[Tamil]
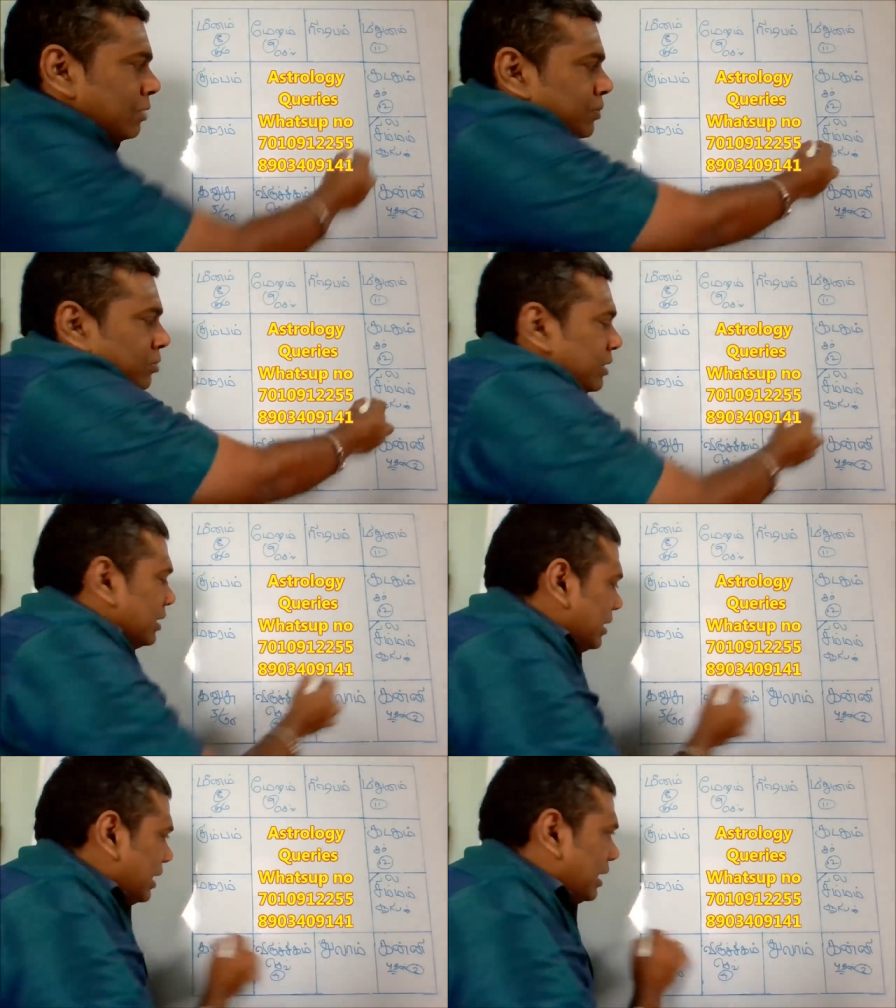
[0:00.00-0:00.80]
எப்பவுமே
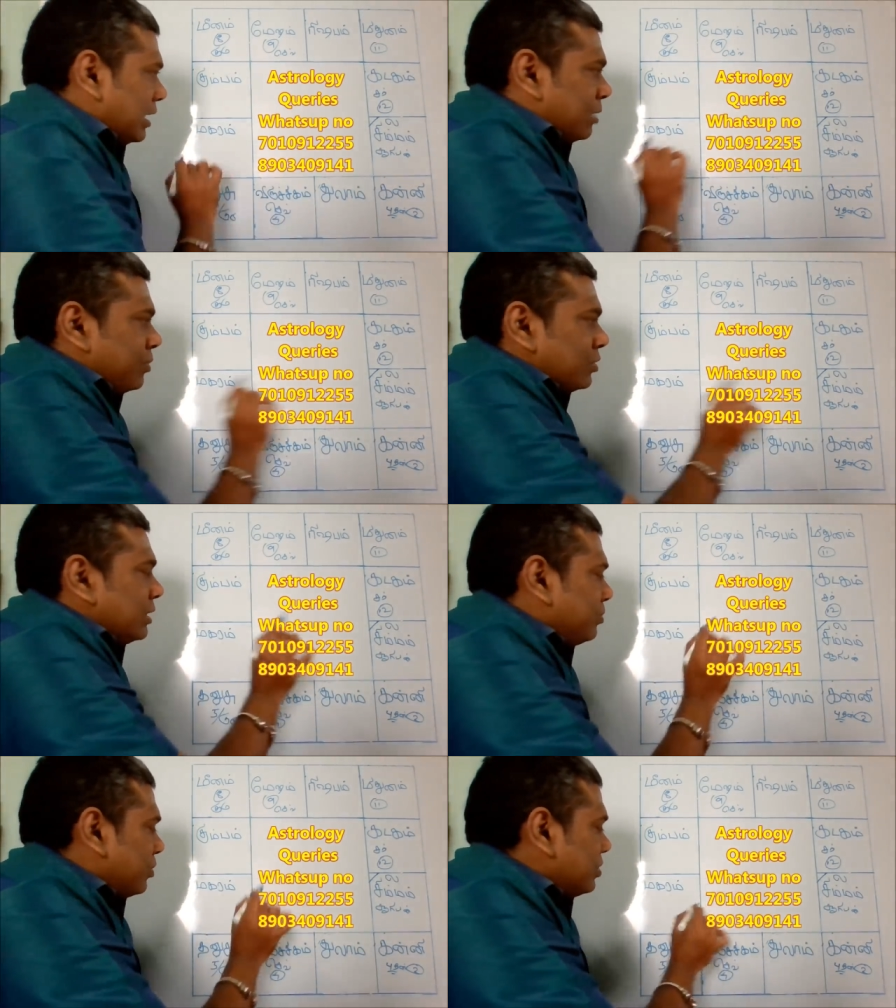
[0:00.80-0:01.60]
நேர்
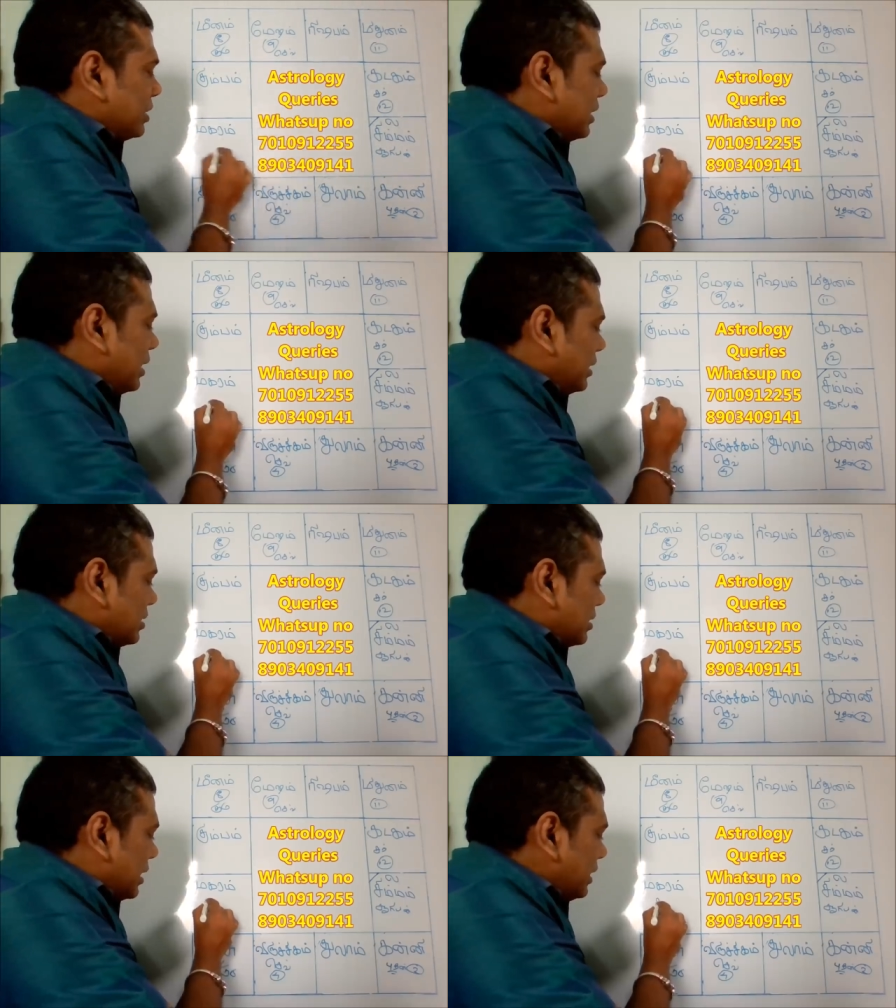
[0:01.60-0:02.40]
ஆப்போசிட் புரிஞ்சுக்குங்க இந்த
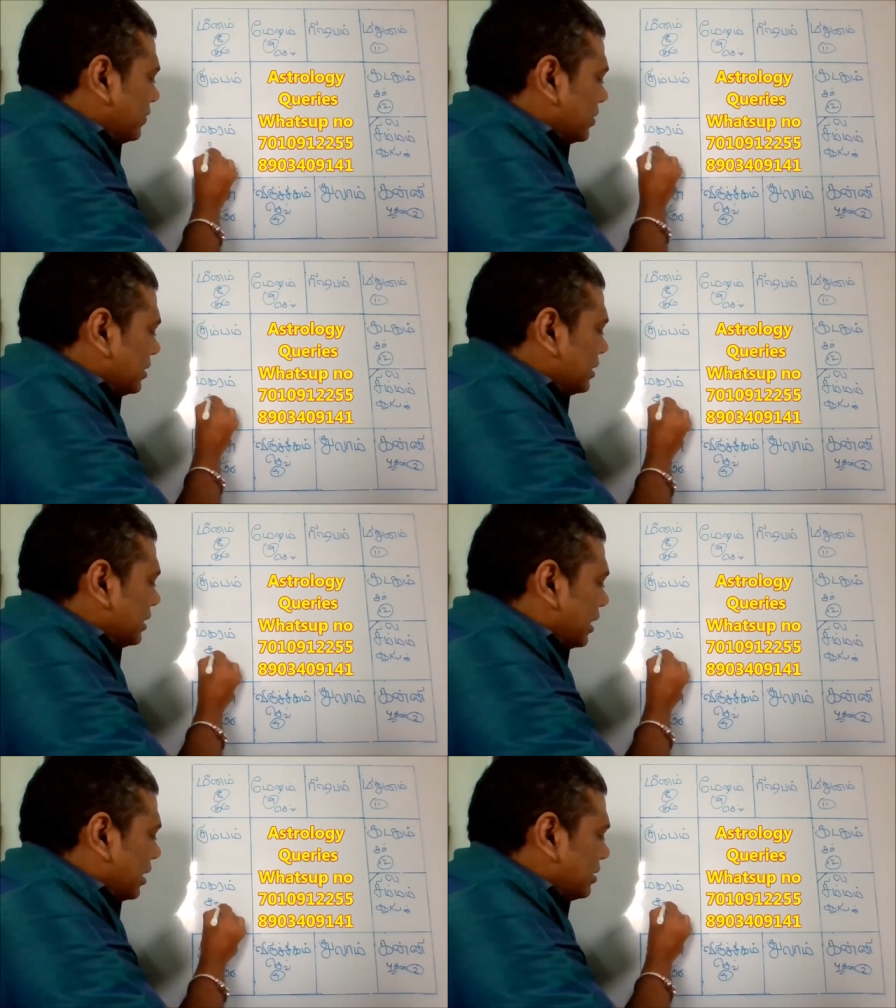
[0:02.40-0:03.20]
சனி வந்து
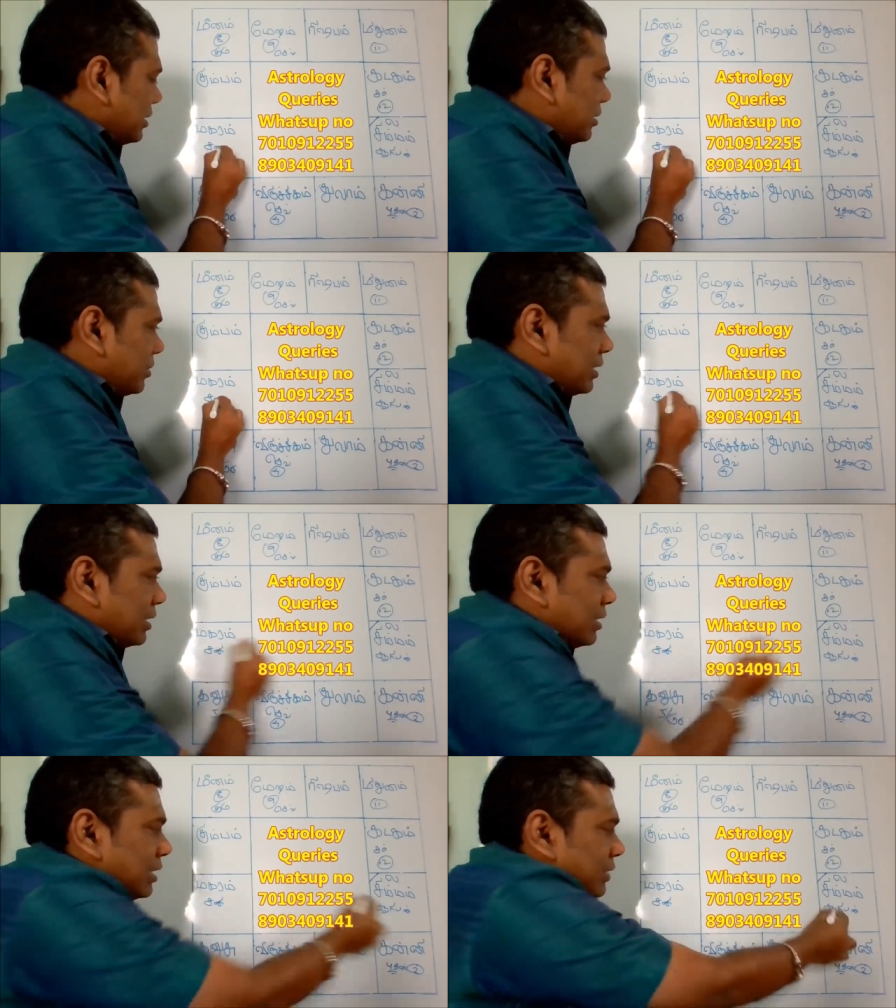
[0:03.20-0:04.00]
நல்லது செய்ய
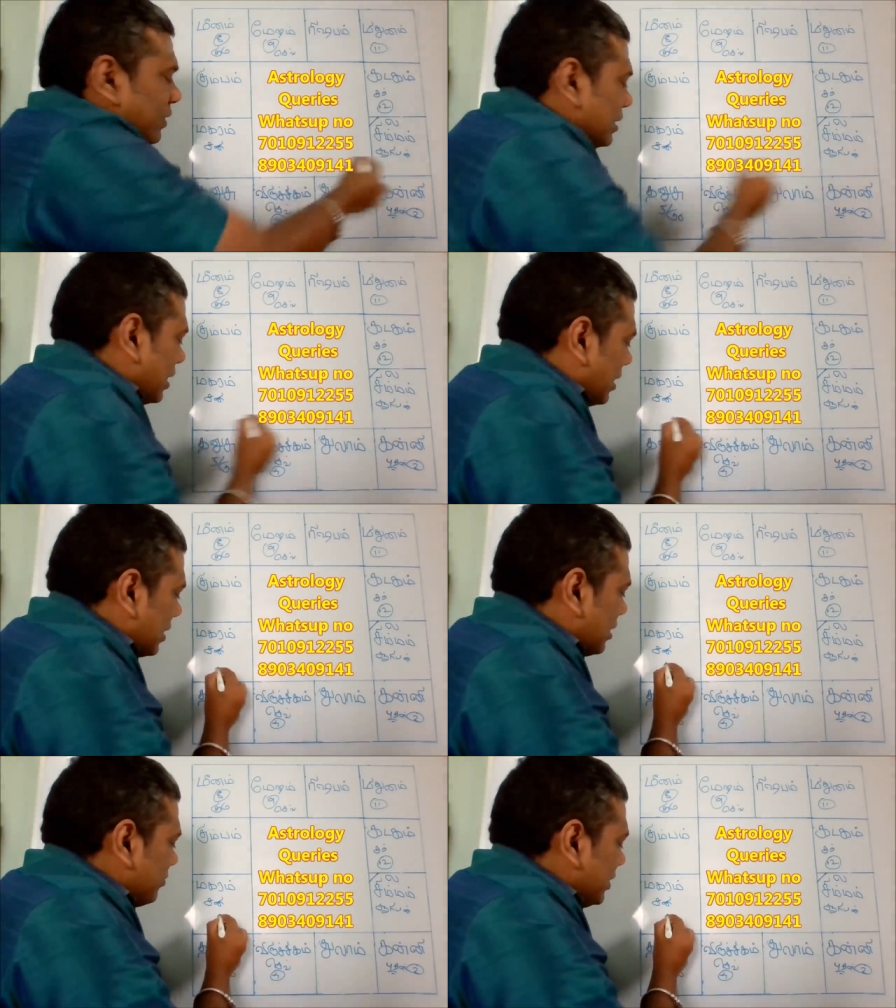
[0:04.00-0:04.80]
மாட்டாருங்க இவர் தான்
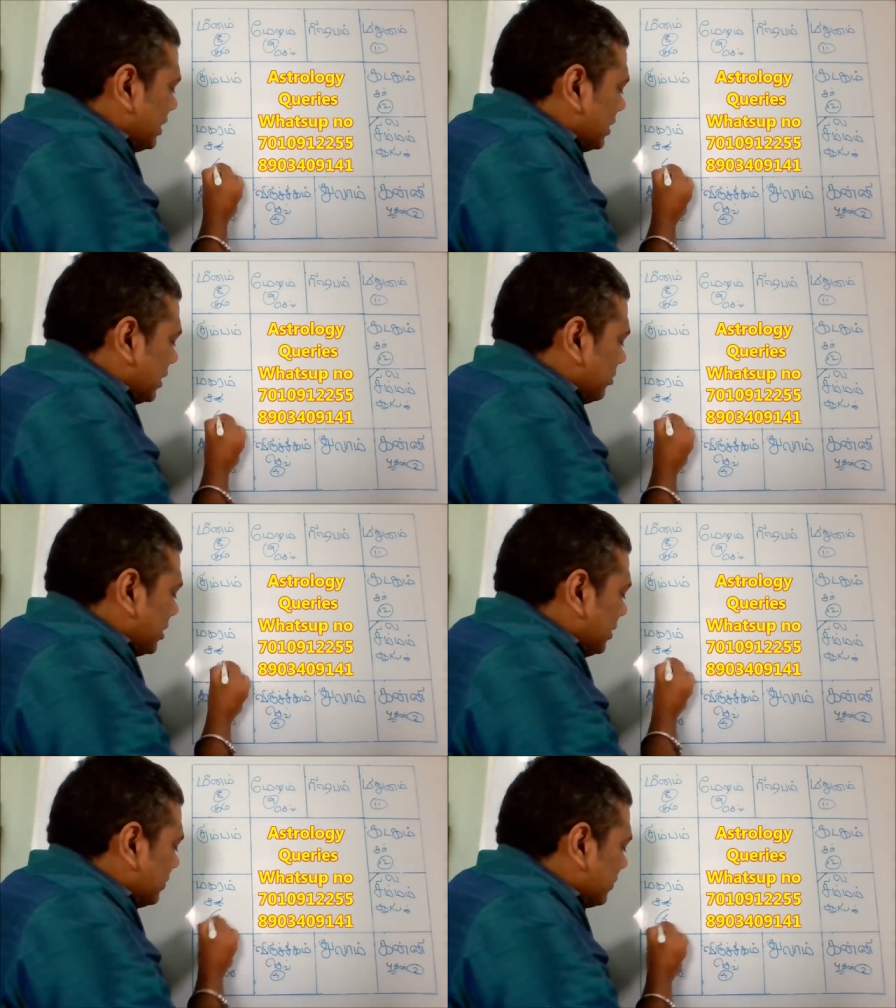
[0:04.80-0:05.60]
ஆறாம் வீட்டு அதிபதி